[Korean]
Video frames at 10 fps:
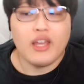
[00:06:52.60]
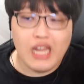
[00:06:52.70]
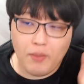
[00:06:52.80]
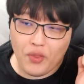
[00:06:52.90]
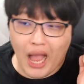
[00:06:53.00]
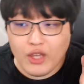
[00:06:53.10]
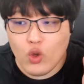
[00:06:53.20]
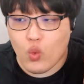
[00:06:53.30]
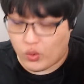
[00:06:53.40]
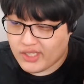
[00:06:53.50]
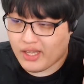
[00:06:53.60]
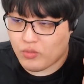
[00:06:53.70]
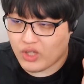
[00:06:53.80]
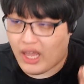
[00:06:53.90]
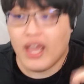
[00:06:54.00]
1번 학교 공사
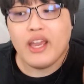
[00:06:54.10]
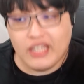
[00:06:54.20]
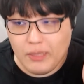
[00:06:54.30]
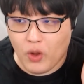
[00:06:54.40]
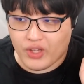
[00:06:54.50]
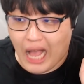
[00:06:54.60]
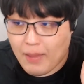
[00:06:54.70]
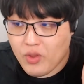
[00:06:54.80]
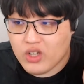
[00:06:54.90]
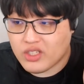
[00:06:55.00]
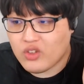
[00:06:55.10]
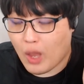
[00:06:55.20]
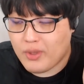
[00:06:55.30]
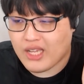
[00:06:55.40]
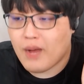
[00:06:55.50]
때문에 2번 가면을 쓴
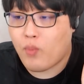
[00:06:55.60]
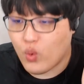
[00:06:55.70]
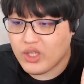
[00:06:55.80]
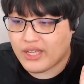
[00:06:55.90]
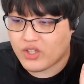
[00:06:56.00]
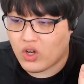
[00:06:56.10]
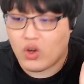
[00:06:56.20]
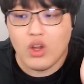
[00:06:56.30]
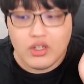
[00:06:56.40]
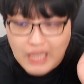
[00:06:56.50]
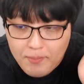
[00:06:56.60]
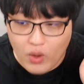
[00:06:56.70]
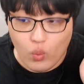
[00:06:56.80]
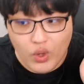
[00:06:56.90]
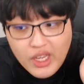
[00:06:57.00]
퇴마사가 봉인해서
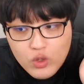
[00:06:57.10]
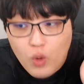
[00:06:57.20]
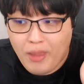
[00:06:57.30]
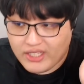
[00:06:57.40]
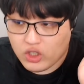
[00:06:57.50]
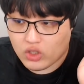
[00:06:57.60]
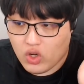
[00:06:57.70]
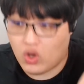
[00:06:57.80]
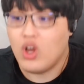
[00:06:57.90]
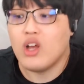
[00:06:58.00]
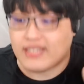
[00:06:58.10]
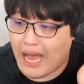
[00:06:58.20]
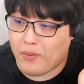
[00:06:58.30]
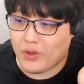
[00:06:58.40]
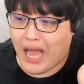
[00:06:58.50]
3번 원한으로 맺혀서
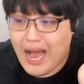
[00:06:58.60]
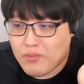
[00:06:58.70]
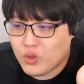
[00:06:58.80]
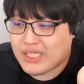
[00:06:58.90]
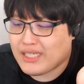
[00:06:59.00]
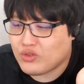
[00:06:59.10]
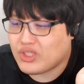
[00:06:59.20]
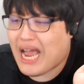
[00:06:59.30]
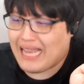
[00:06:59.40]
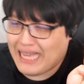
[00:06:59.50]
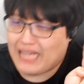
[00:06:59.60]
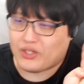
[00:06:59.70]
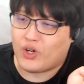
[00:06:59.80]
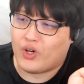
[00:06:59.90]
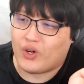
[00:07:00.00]
4번 아무도 찾아주지
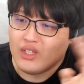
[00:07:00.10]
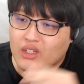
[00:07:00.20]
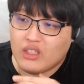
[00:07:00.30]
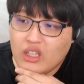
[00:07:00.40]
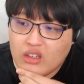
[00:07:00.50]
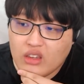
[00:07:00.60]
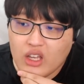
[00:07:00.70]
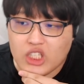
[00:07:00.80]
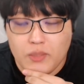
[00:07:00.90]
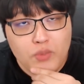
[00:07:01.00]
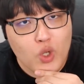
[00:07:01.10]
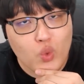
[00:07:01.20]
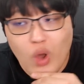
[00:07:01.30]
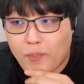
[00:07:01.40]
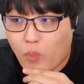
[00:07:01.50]
않아서 이때 10년
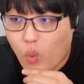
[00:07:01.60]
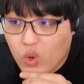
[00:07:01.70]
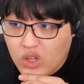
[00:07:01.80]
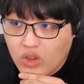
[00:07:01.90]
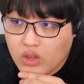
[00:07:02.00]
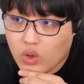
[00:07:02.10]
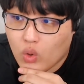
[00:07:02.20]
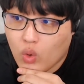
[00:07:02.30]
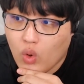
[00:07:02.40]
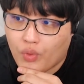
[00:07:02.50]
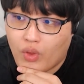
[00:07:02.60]
동안 봉인됐던 건